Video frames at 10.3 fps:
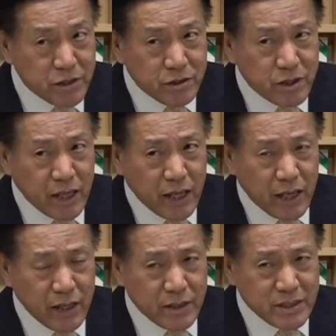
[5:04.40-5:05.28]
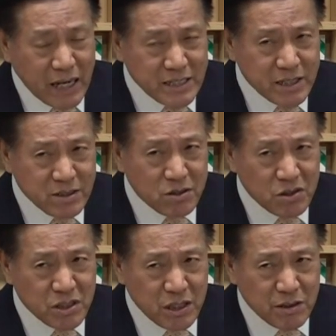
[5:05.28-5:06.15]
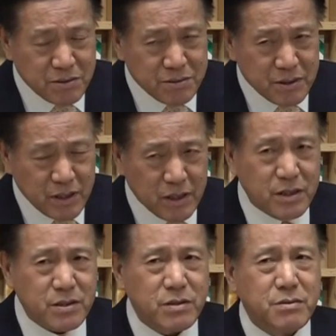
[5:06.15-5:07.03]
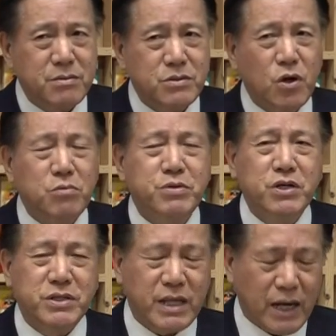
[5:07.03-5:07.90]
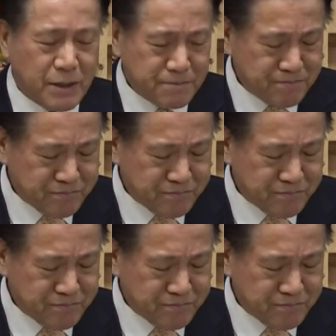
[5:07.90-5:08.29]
있는데 사실은 그것이 예, 텅 비어 있다.